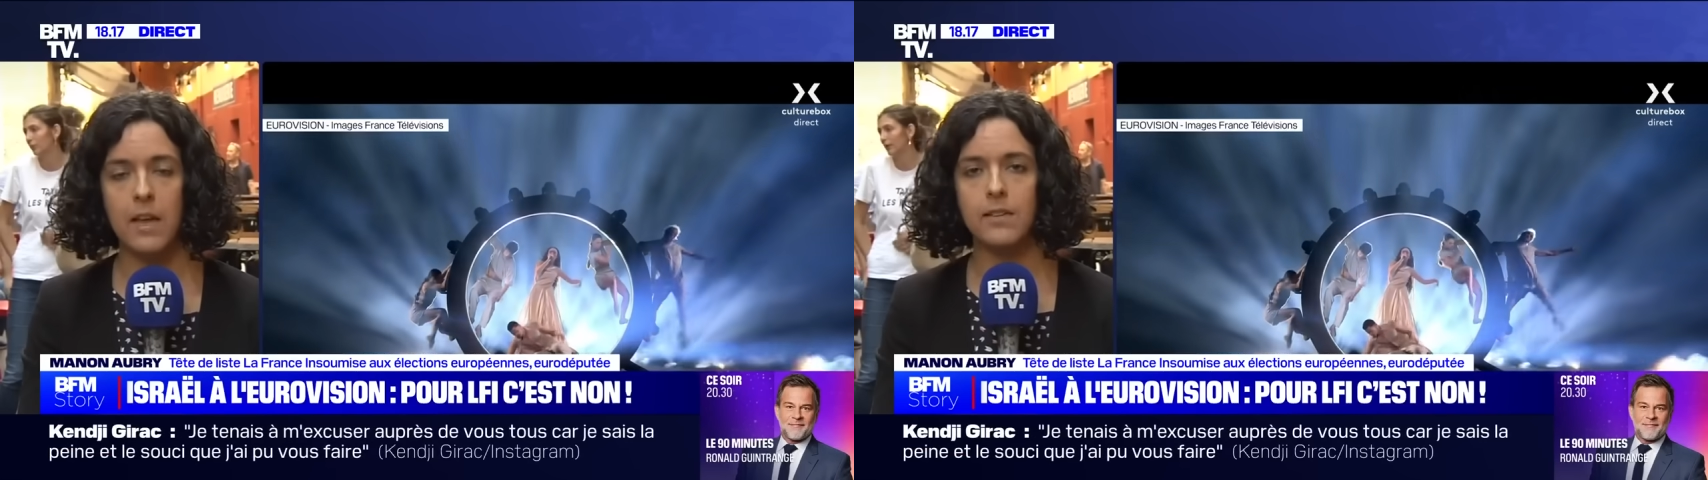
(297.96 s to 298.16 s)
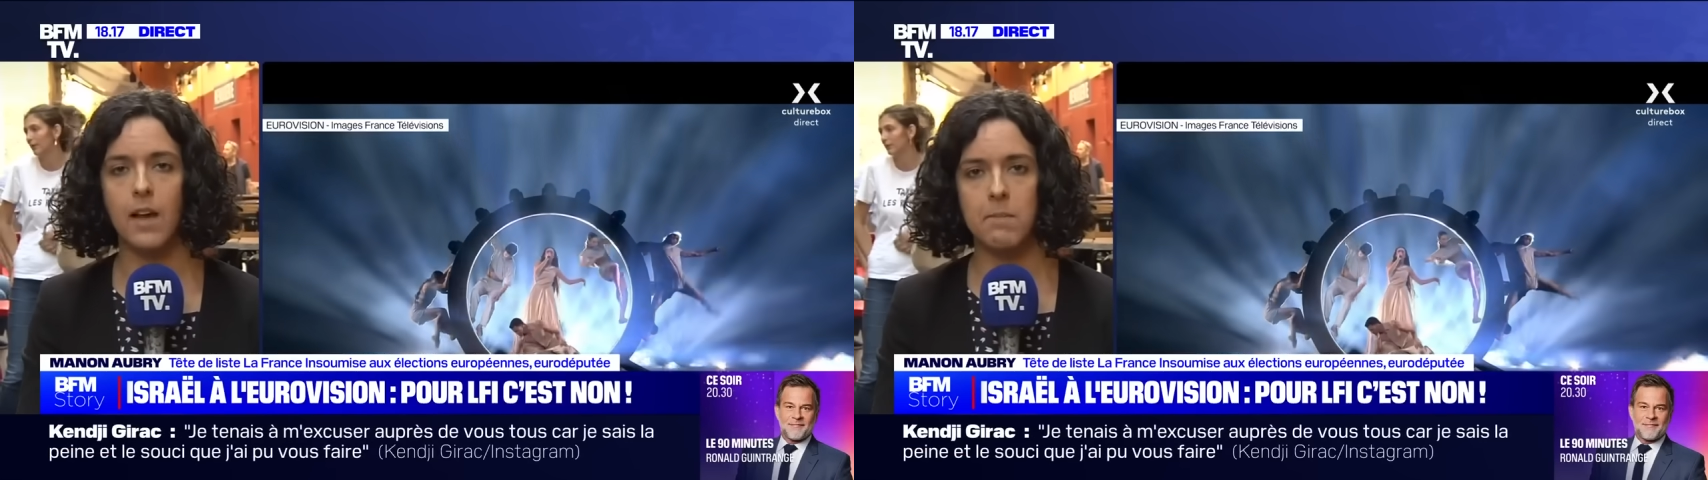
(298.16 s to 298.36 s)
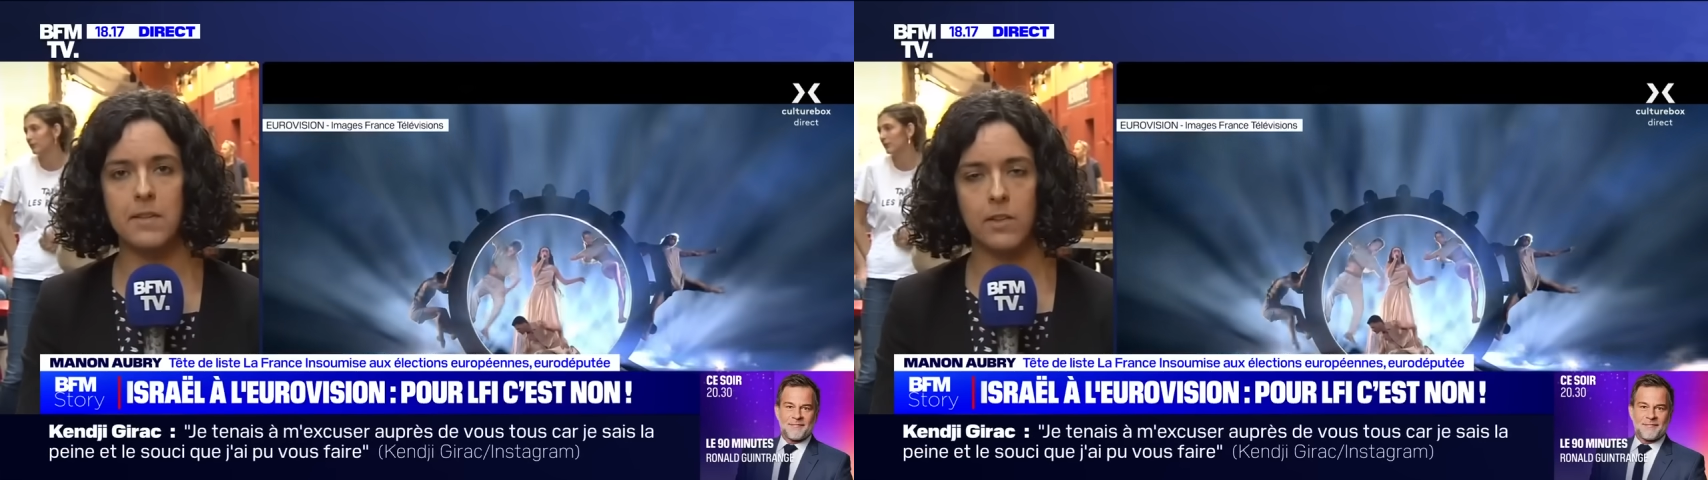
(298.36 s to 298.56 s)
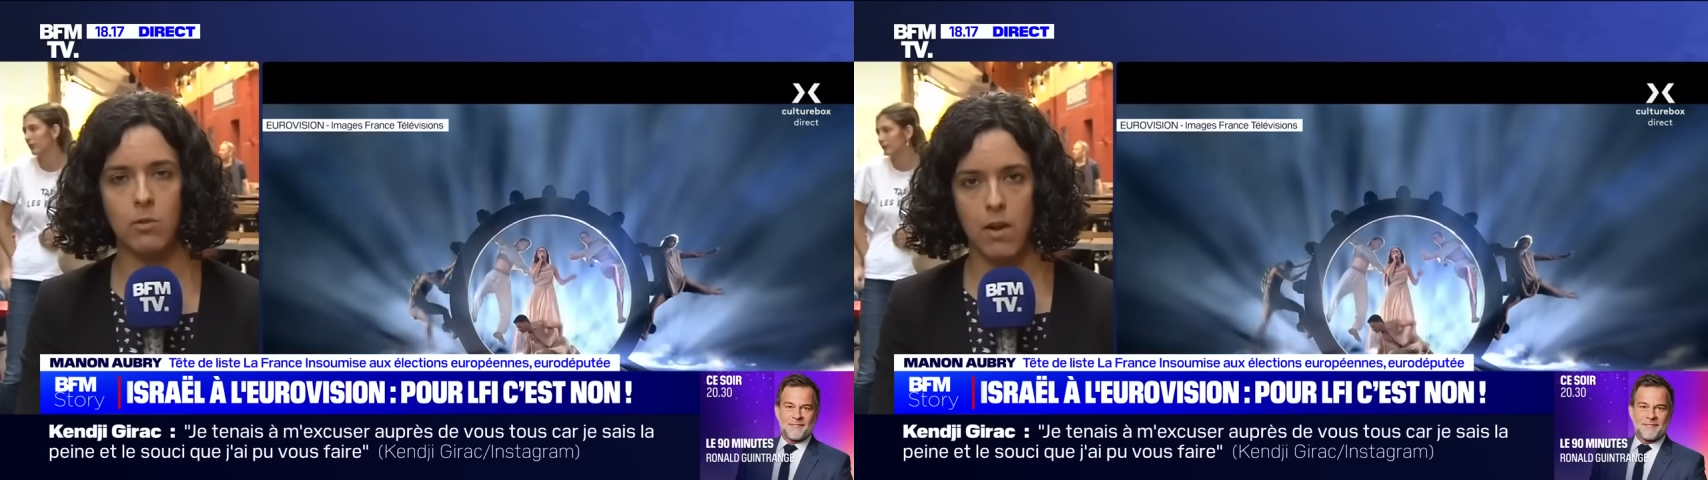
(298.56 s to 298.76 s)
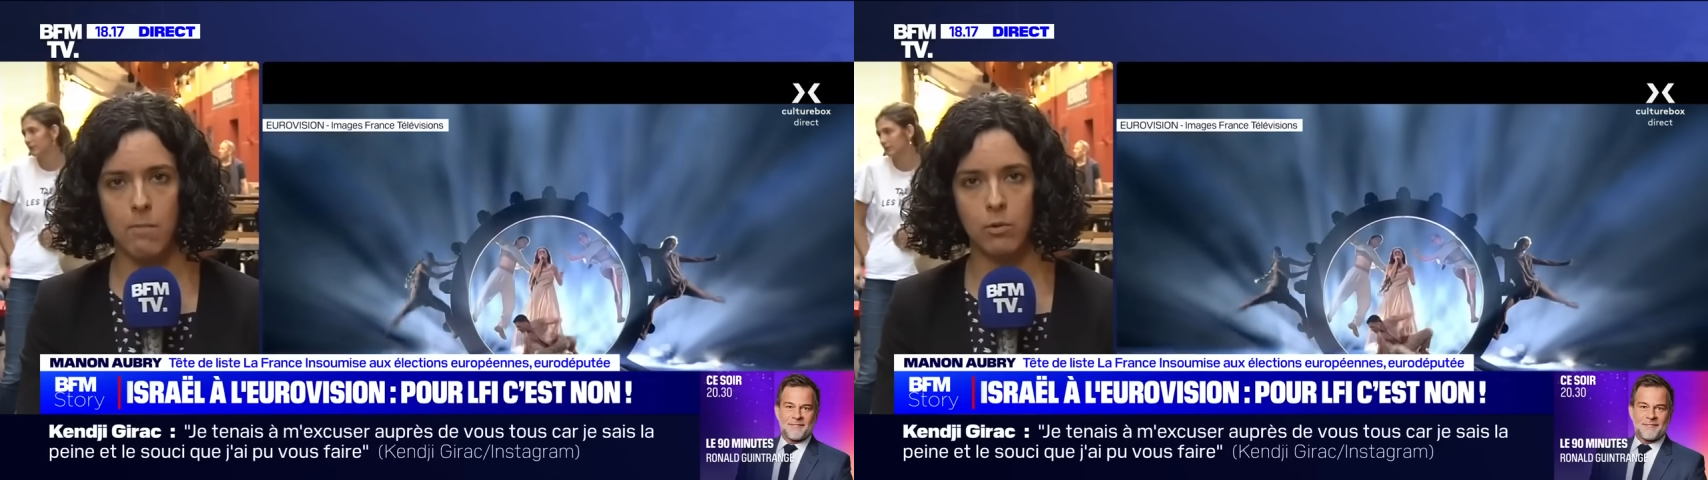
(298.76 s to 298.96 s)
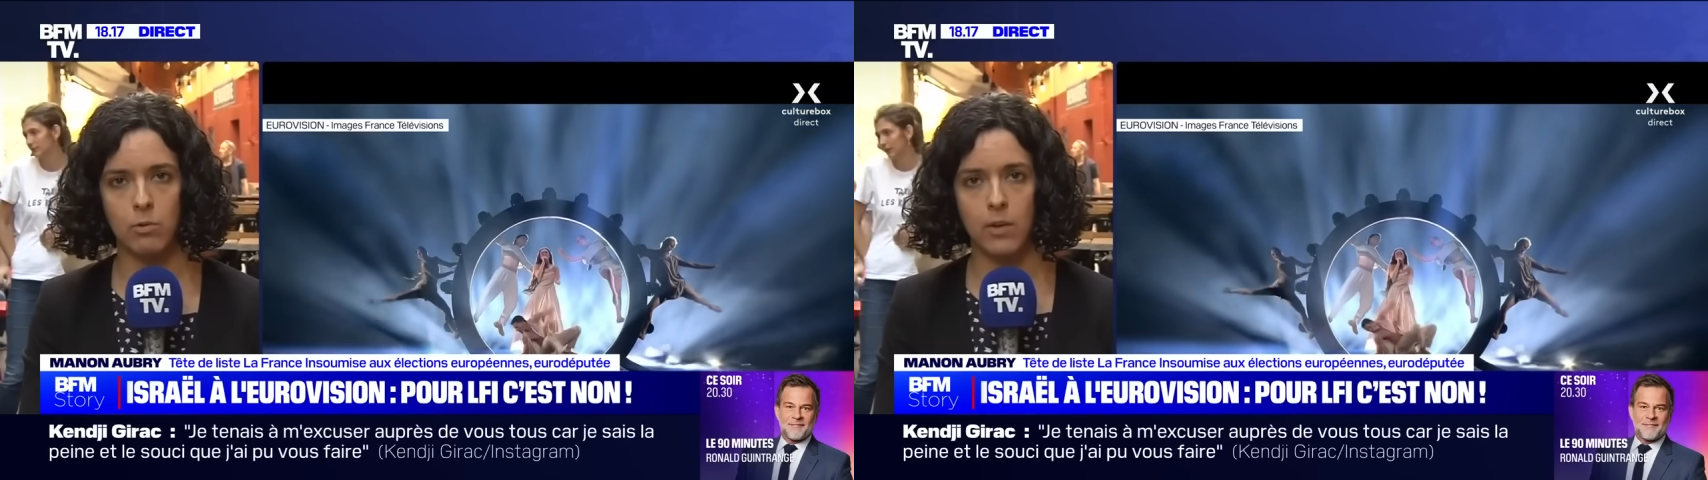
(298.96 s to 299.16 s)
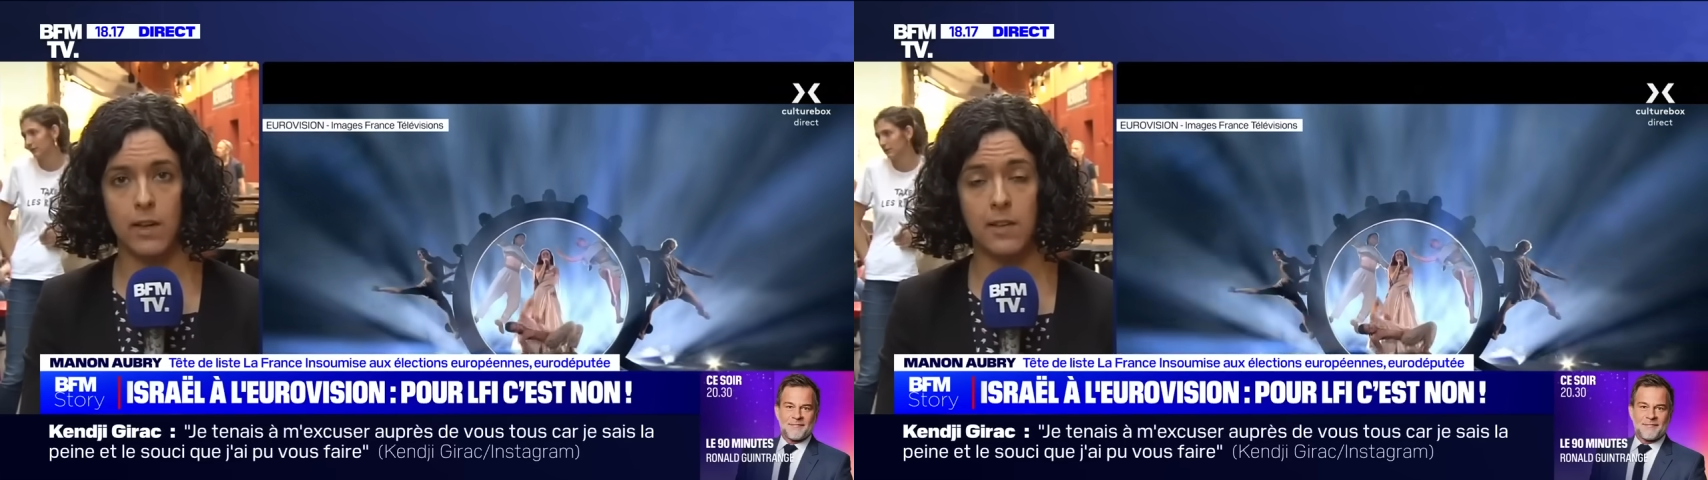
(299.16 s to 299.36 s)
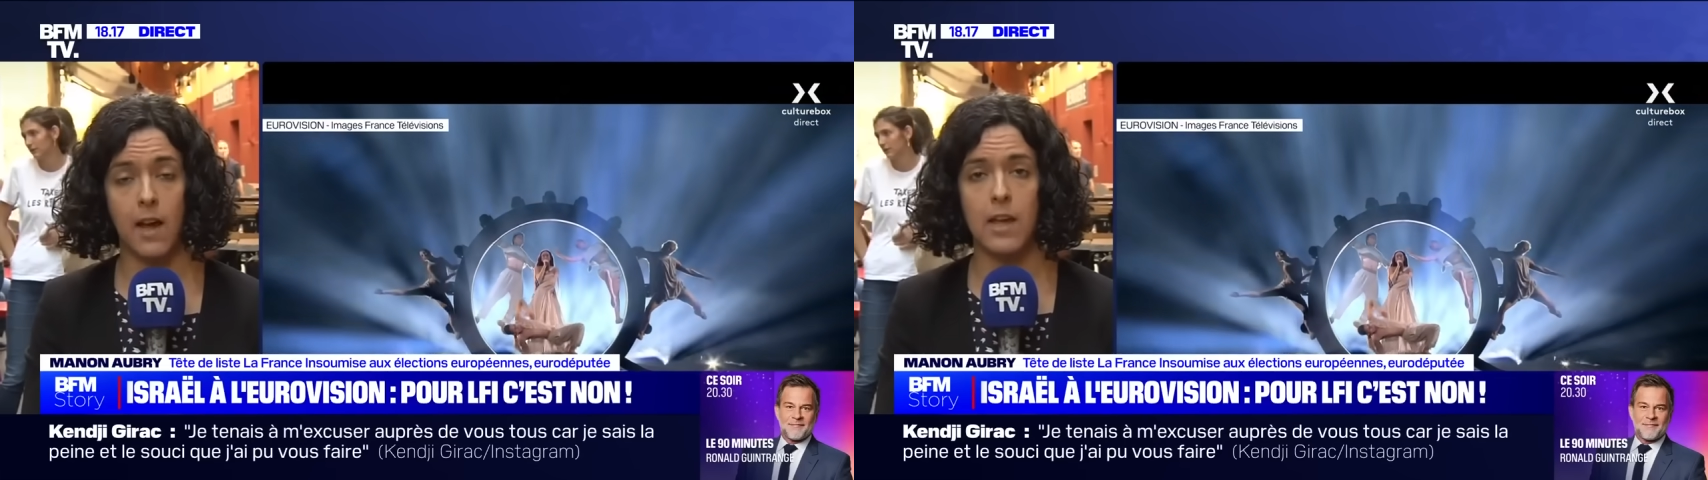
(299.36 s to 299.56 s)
d'habiter dans la bande de Gaza.